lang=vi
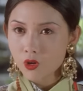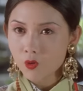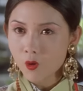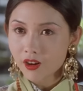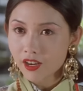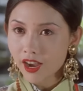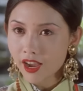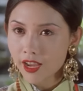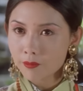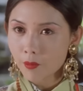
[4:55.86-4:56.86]
mọi người đều
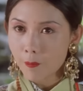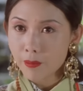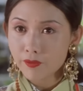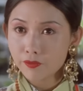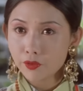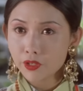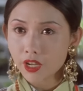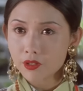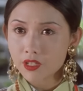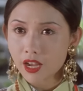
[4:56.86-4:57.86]
phải chịu trách nhiệm khi đất nước
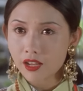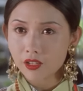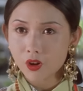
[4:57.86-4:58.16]
lâm huy